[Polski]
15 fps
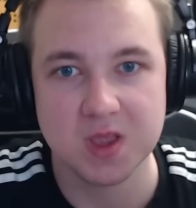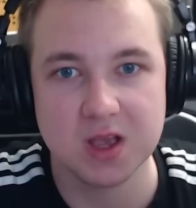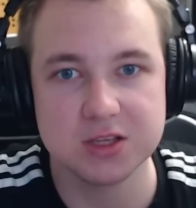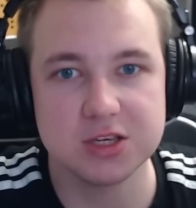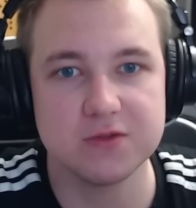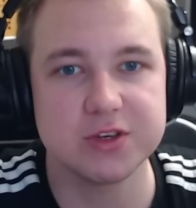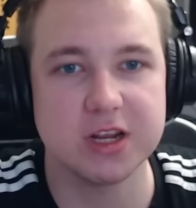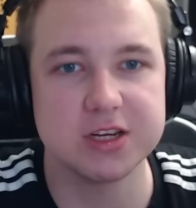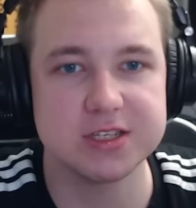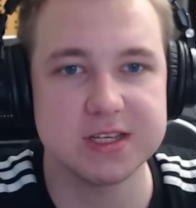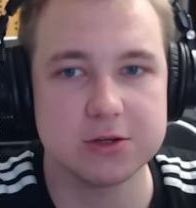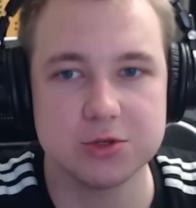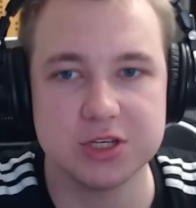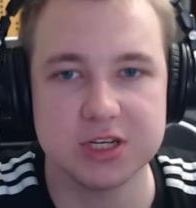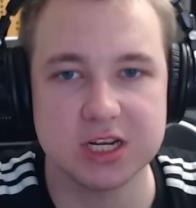Dzień wczorajszy
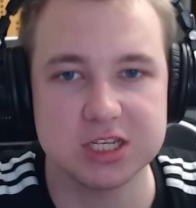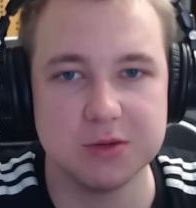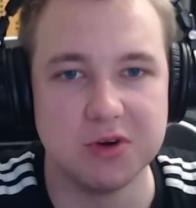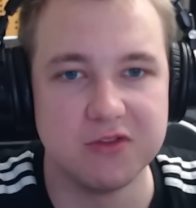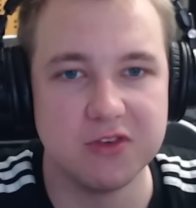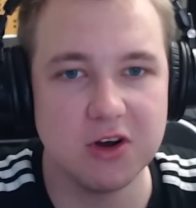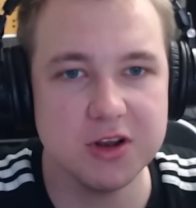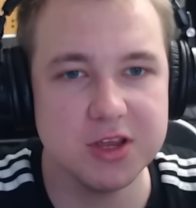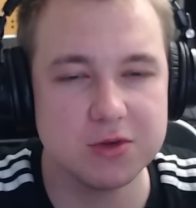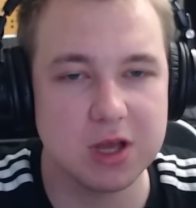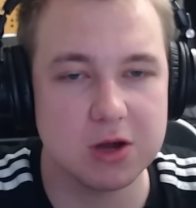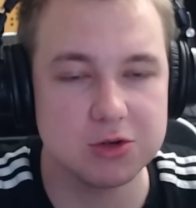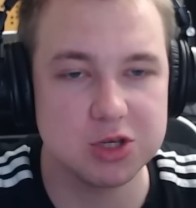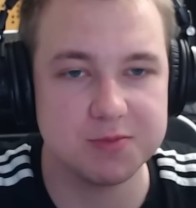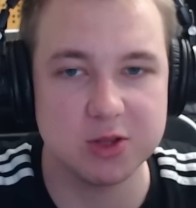zaczął się raczej powolnie,
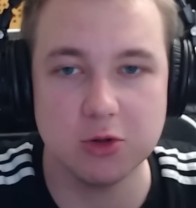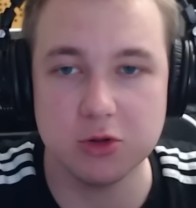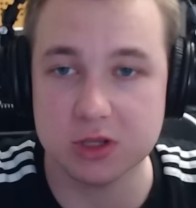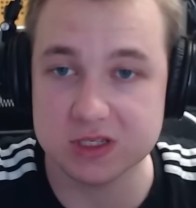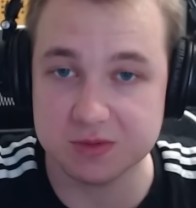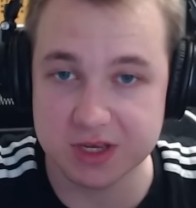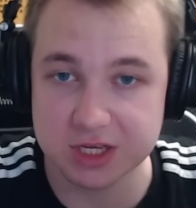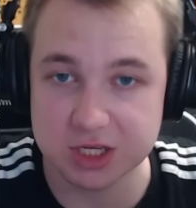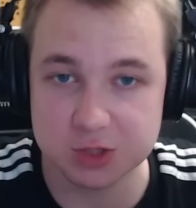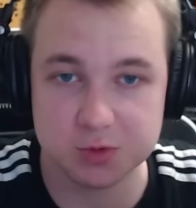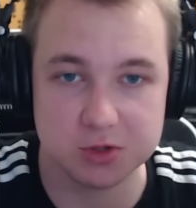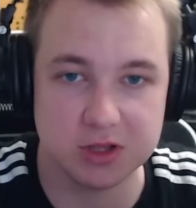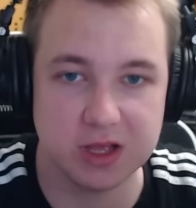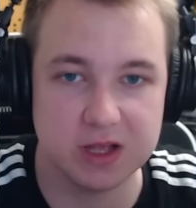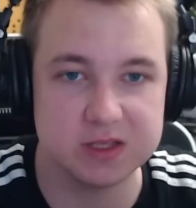udało się panu to zmienić.
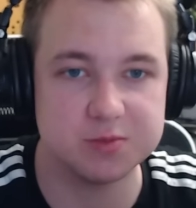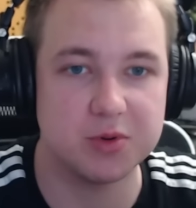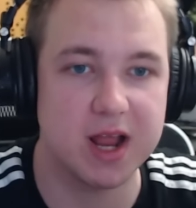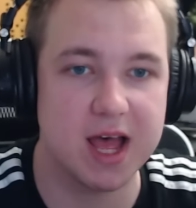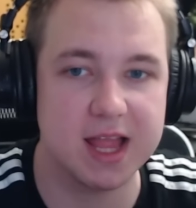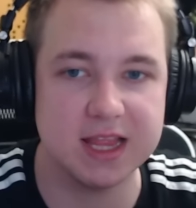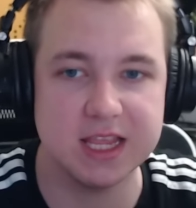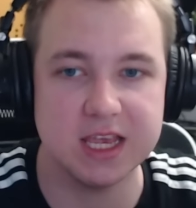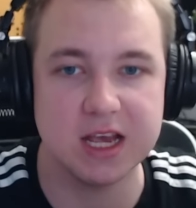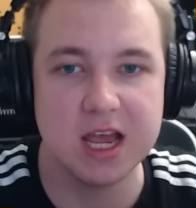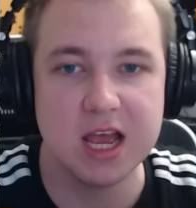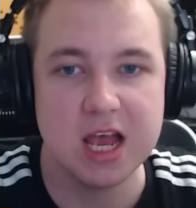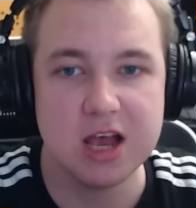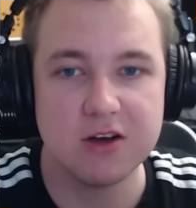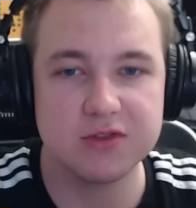Przeglądając poradnik
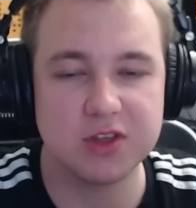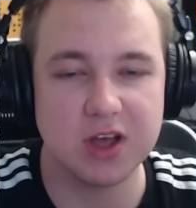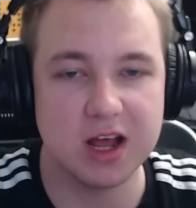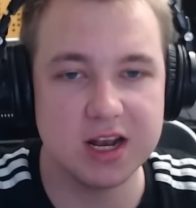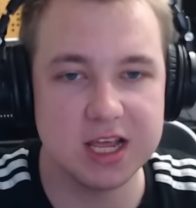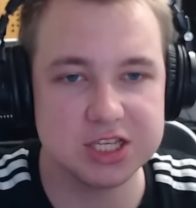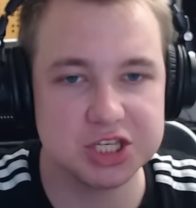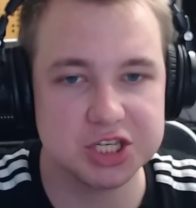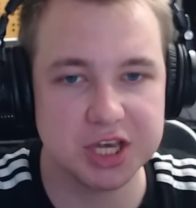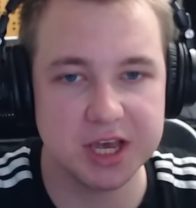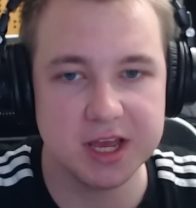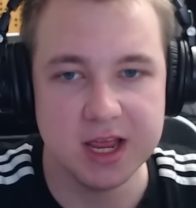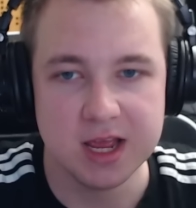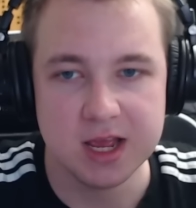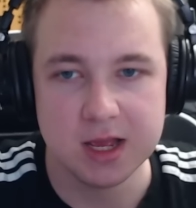w
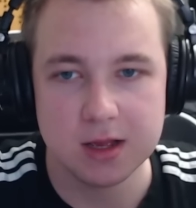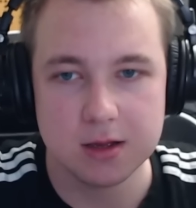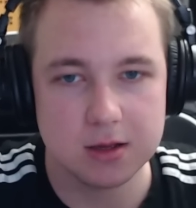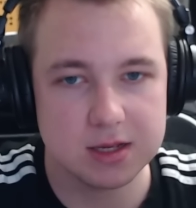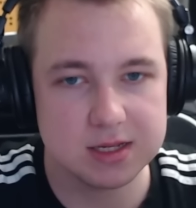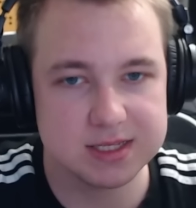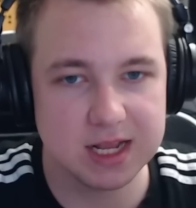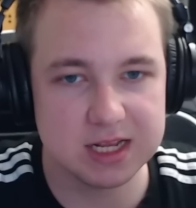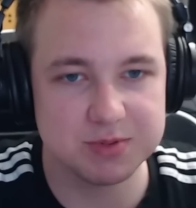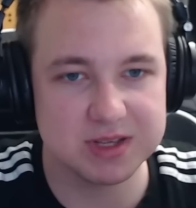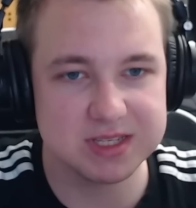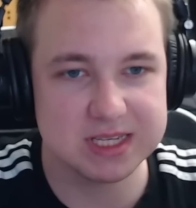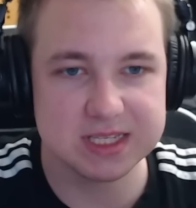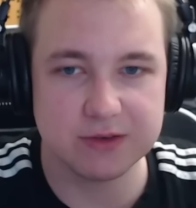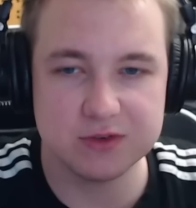toalecie, znalazł
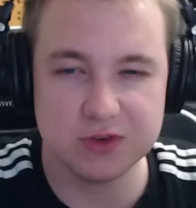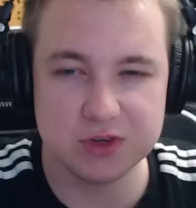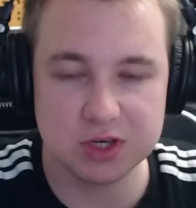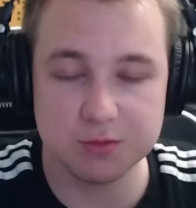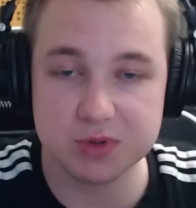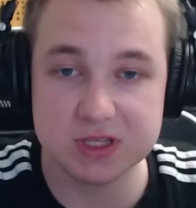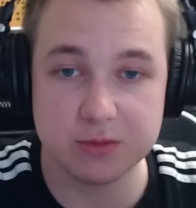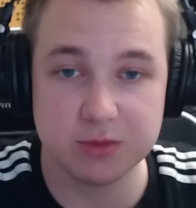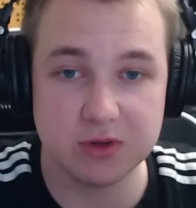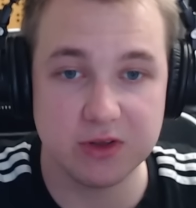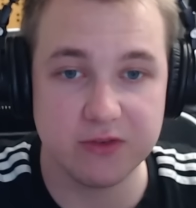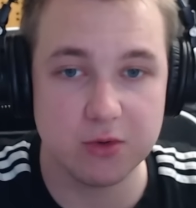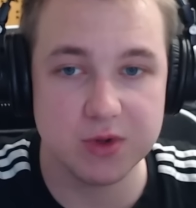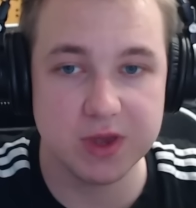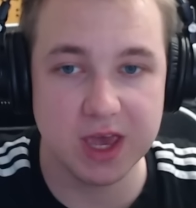pan zestaw ćwiczeń,
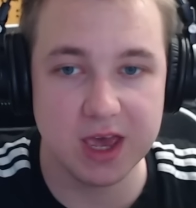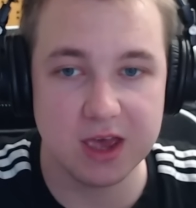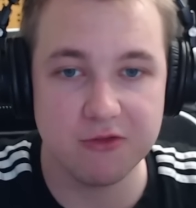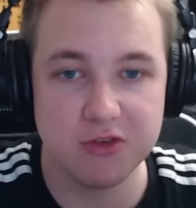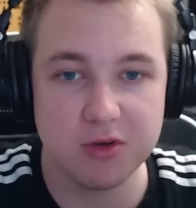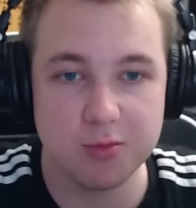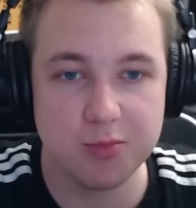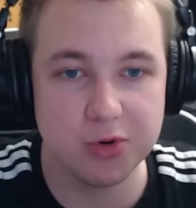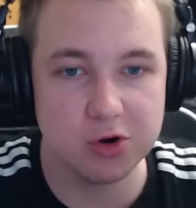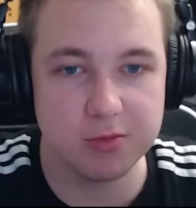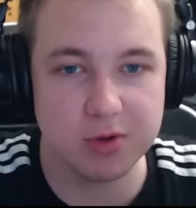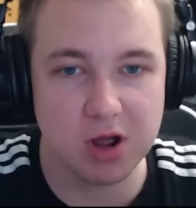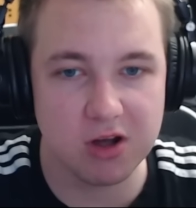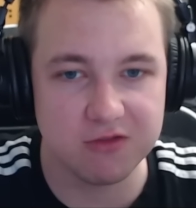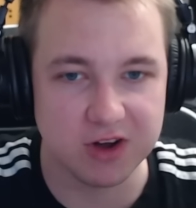postanowił je
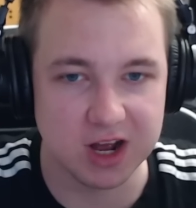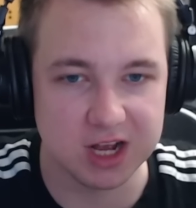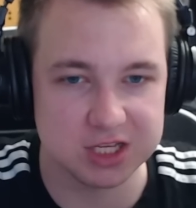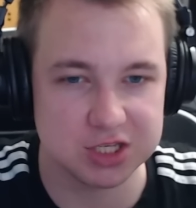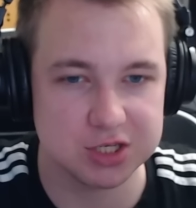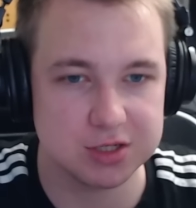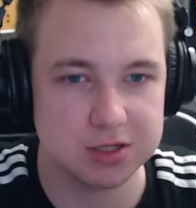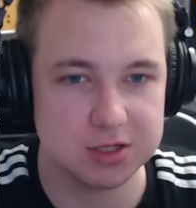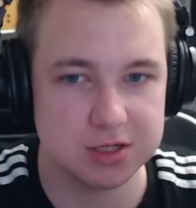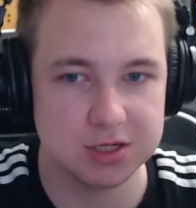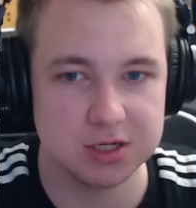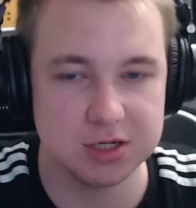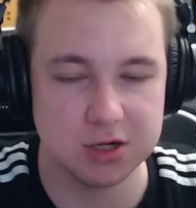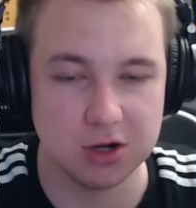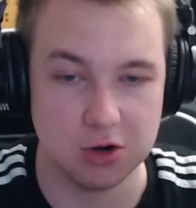wypróbować.
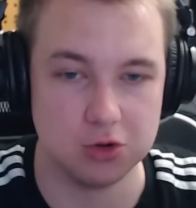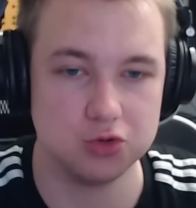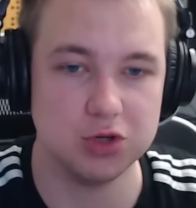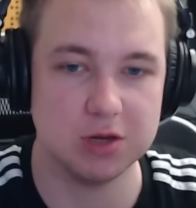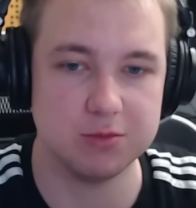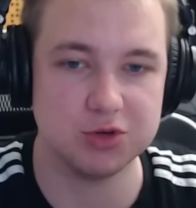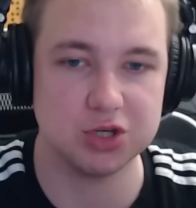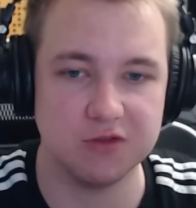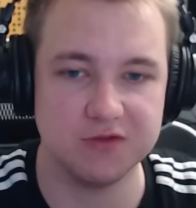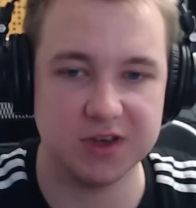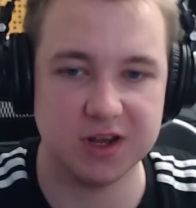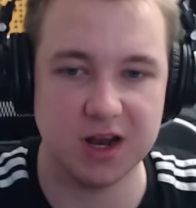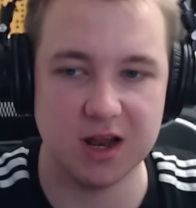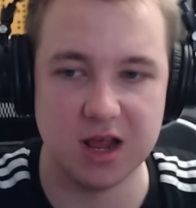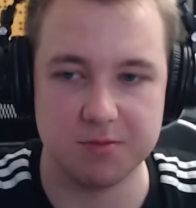o, czujemy
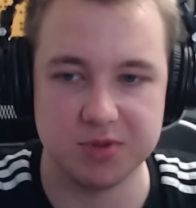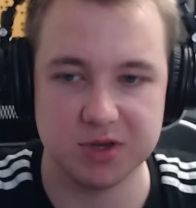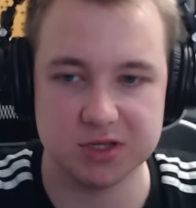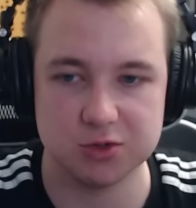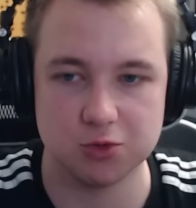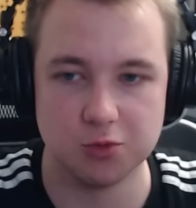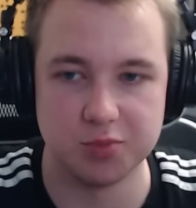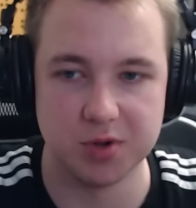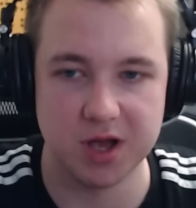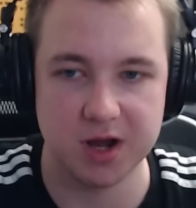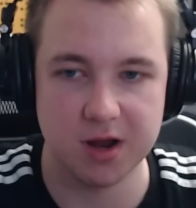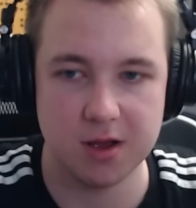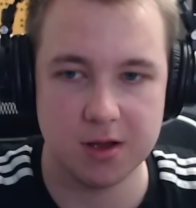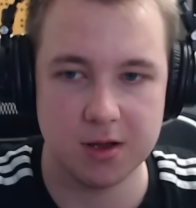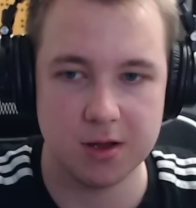wiele lepiej,
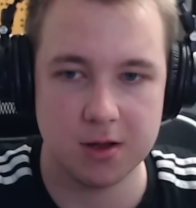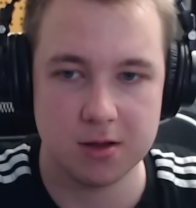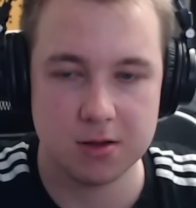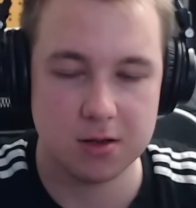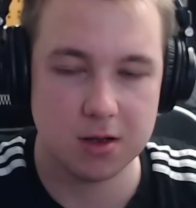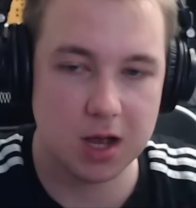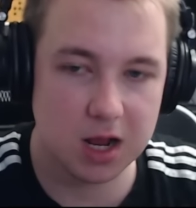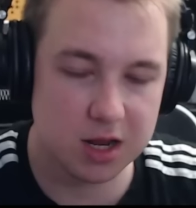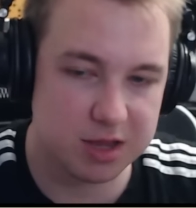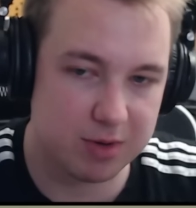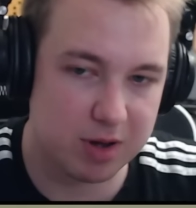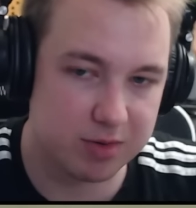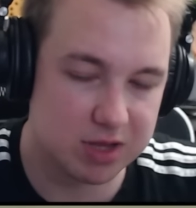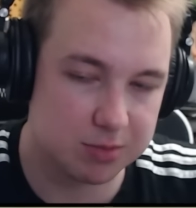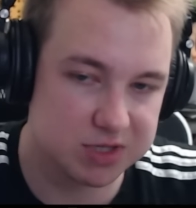super. Ale nie
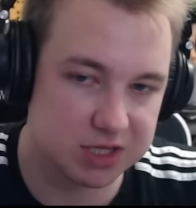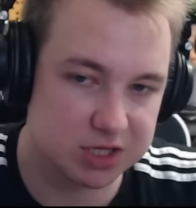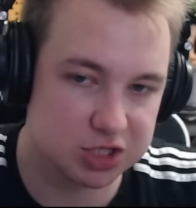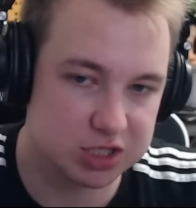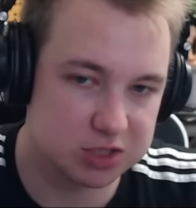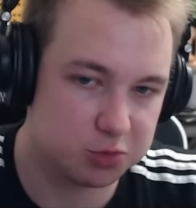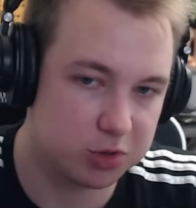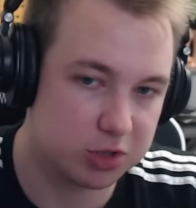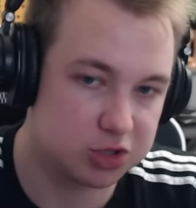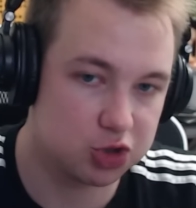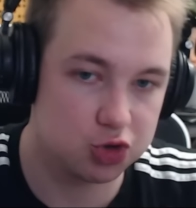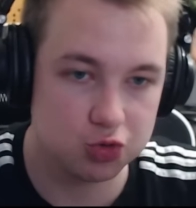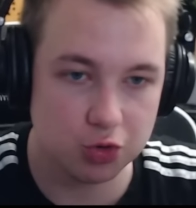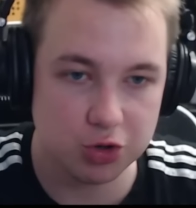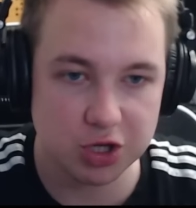mamy napisane, że jesteśmy
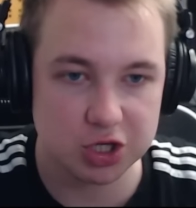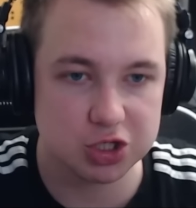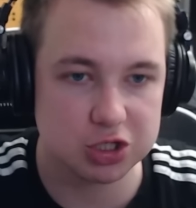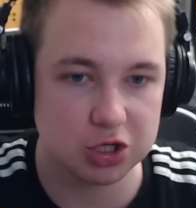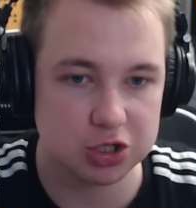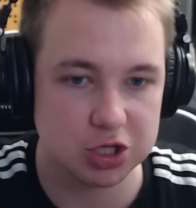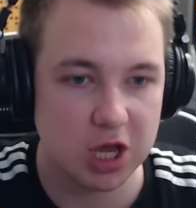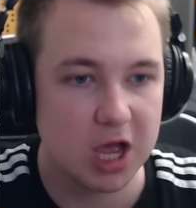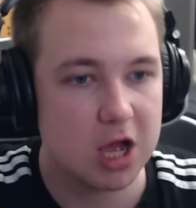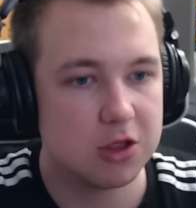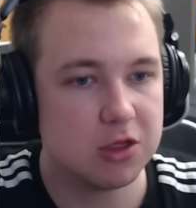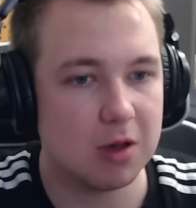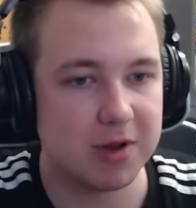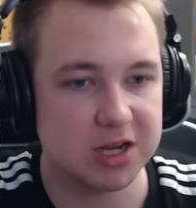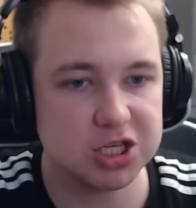jacyś czujni czy coś.
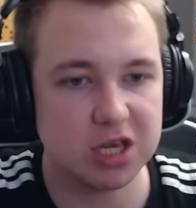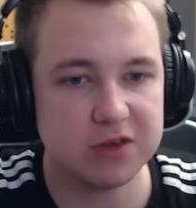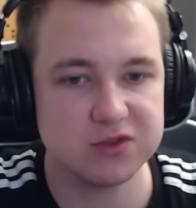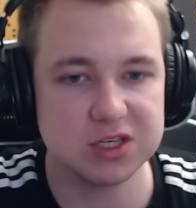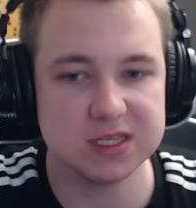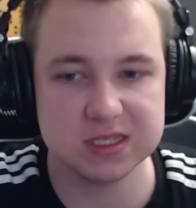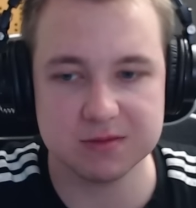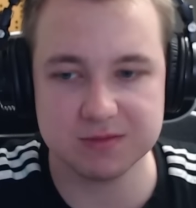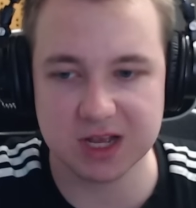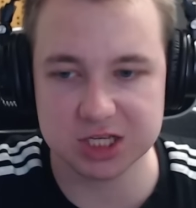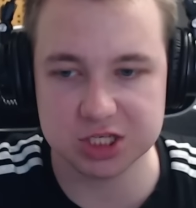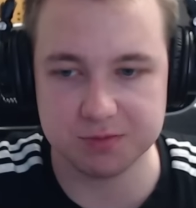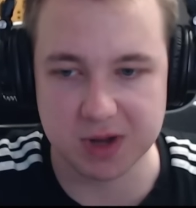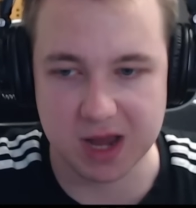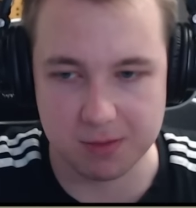Dobra, dzisiaj wszyscy
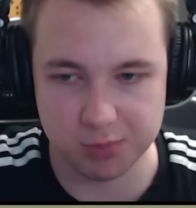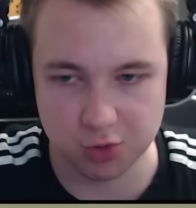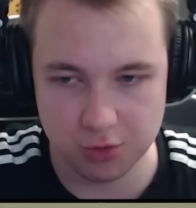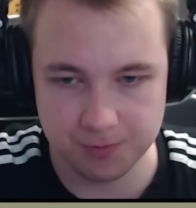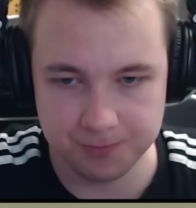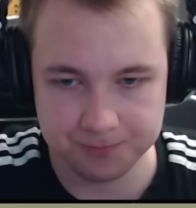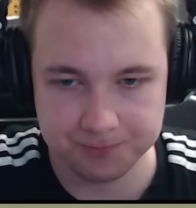macie papu.